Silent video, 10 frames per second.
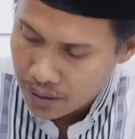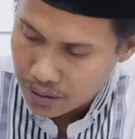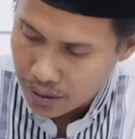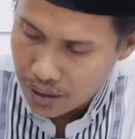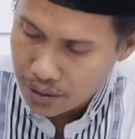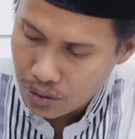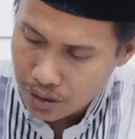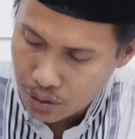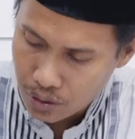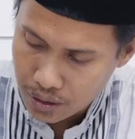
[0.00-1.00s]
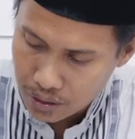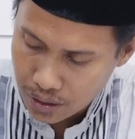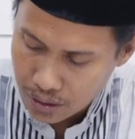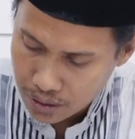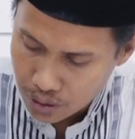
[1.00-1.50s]
Setelah selesai
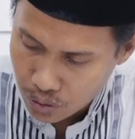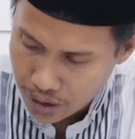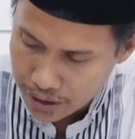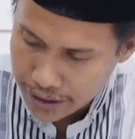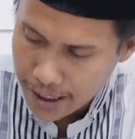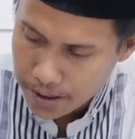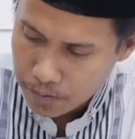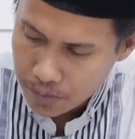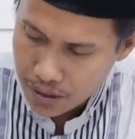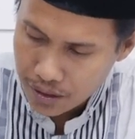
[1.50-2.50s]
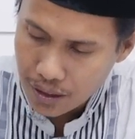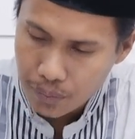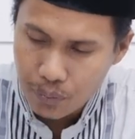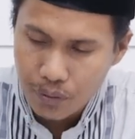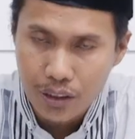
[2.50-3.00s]
sholat, selesai isya,
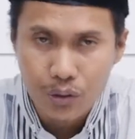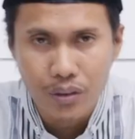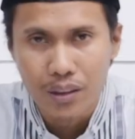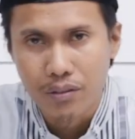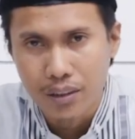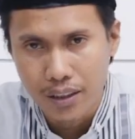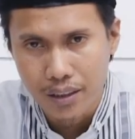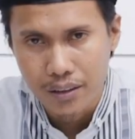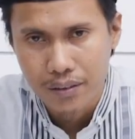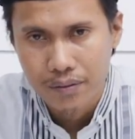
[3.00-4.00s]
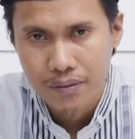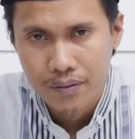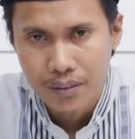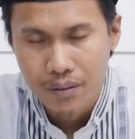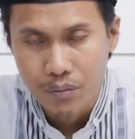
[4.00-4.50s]
kita boleh sholat witir.
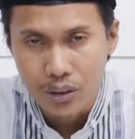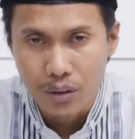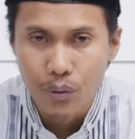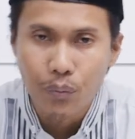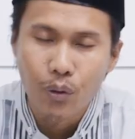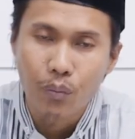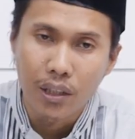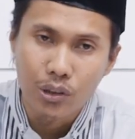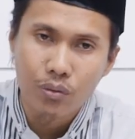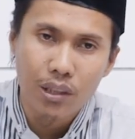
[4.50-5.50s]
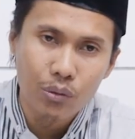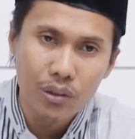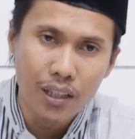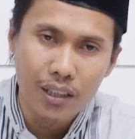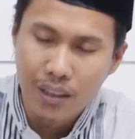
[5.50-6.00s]
Meskipun belum masuk
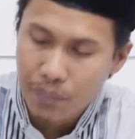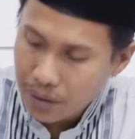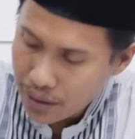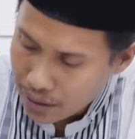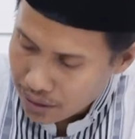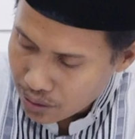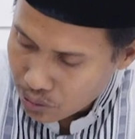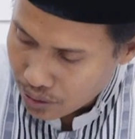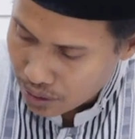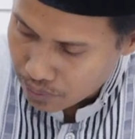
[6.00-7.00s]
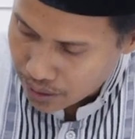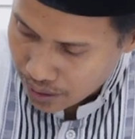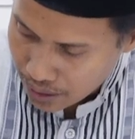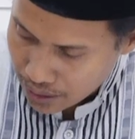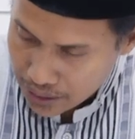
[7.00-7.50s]
waktu isya, tapi kan kita sudah
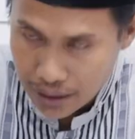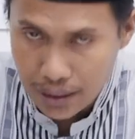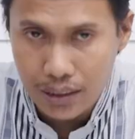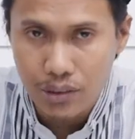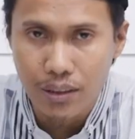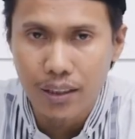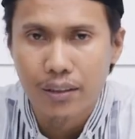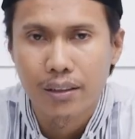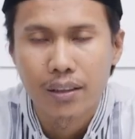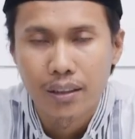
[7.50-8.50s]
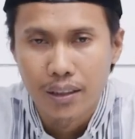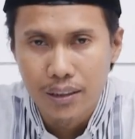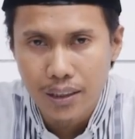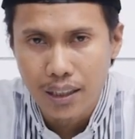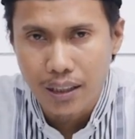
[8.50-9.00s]
mengerjakan sholat
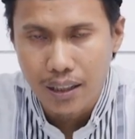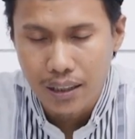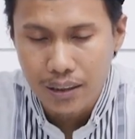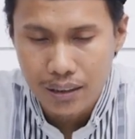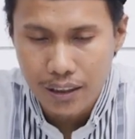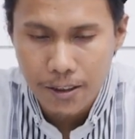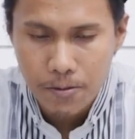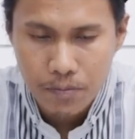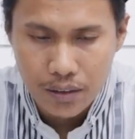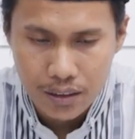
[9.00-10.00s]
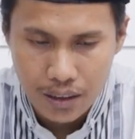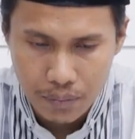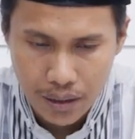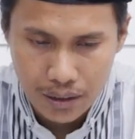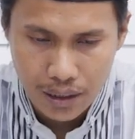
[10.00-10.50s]
isya karena di
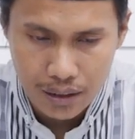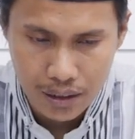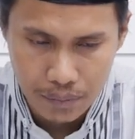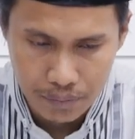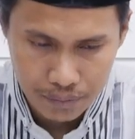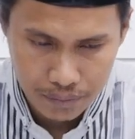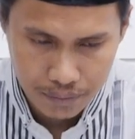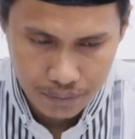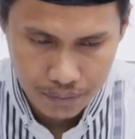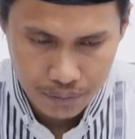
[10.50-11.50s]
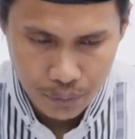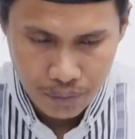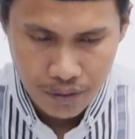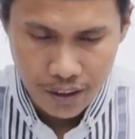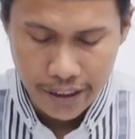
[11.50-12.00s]
jamak takdim.
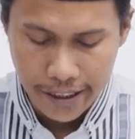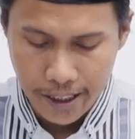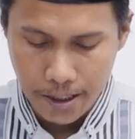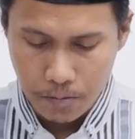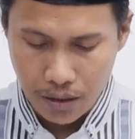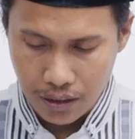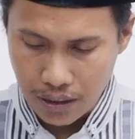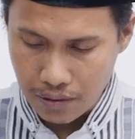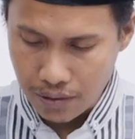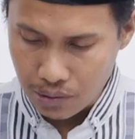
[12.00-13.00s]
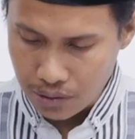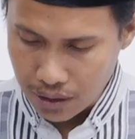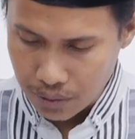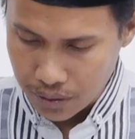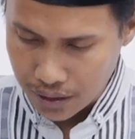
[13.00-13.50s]
Ini rentang
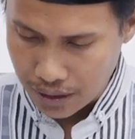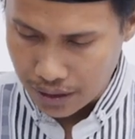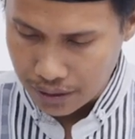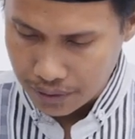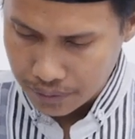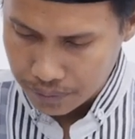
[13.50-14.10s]
waktunya demikian.